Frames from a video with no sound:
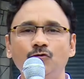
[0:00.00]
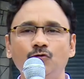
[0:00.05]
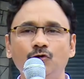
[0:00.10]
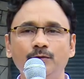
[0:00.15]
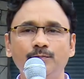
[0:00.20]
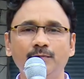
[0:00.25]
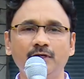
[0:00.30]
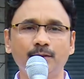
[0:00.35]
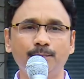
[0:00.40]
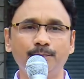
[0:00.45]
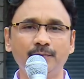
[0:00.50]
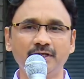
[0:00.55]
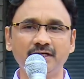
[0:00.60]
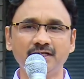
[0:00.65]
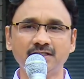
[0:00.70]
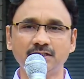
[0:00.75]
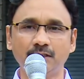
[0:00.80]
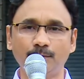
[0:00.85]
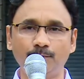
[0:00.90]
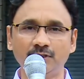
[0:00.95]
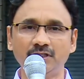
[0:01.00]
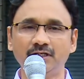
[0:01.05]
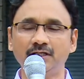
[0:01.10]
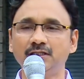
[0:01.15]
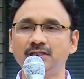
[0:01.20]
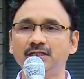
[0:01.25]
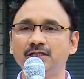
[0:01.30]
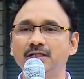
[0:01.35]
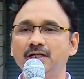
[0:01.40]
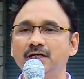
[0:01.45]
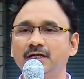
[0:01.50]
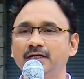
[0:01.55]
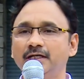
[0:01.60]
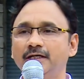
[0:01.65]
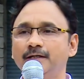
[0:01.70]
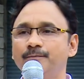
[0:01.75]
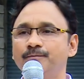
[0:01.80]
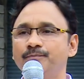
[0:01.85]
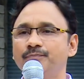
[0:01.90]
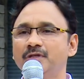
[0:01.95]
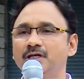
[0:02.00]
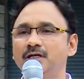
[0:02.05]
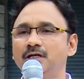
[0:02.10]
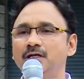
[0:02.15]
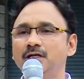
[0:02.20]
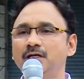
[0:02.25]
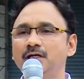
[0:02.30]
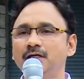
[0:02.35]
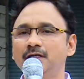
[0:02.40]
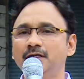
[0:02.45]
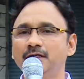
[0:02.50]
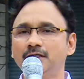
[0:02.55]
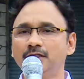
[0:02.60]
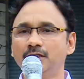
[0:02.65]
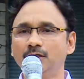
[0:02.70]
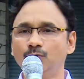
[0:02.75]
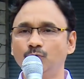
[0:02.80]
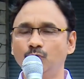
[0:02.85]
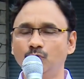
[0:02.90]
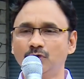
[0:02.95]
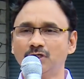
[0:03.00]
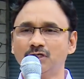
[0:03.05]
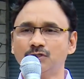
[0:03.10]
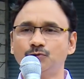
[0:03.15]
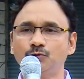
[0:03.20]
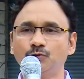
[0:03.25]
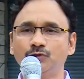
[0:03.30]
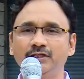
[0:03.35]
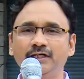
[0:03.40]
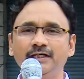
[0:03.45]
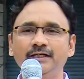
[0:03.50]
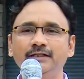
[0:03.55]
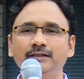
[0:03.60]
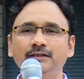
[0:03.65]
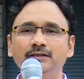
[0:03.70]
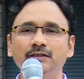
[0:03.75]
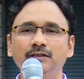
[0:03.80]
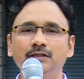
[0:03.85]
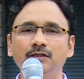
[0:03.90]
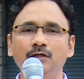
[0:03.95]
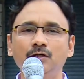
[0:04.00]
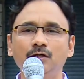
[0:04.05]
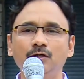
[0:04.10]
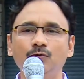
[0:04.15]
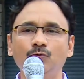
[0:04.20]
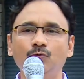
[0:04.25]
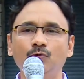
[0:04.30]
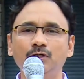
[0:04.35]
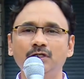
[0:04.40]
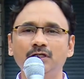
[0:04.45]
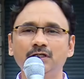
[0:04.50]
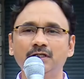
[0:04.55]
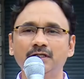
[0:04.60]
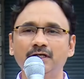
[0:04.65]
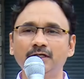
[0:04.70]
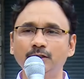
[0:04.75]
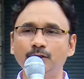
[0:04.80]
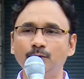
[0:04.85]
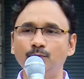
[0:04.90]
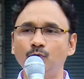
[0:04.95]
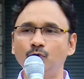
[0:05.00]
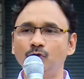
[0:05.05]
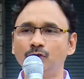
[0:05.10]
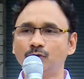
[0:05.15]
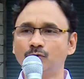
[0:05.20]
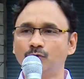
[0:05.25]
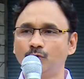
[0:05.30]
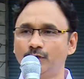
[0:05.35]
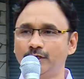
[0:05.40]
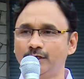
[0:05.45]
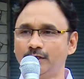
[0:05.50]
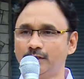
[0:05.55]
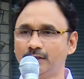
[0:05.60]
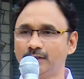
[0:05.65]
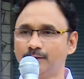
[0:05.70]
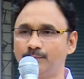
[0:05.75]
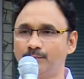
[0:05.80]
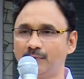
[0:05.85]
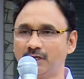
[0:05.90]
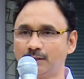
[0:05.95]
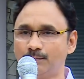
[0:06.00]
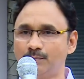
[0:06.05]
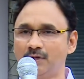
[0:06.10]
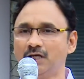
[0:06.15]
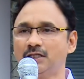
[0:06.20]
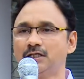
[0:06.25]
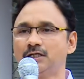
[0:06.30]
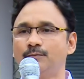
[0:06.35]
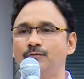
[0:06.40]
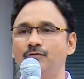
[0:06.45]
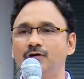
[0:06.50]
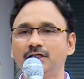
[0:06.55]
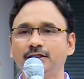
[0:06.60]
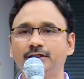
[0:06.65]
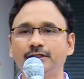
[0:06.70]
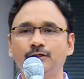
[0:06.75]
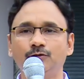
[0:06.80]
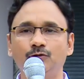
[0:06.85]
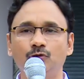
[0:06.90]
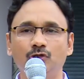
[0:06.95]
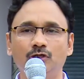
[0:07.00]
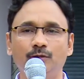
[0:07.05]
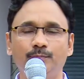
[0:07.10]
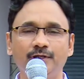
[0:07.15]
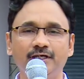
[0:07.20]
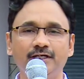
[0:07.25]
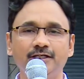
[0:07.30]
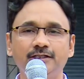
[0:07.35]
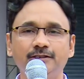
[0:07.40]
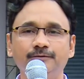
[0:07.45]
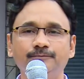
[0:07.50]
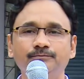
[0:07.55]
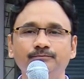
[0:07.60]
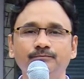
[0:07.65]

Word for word: ஒரு மிகப்பெரிய சபதம் எடுத்திருக்காங்க இந்த ஊரை சுற்றி ஒரு ரெண்டு மூணு கோடி மரமாவது நம்ம வளர்த்திடணும் அப்படின்ட்டு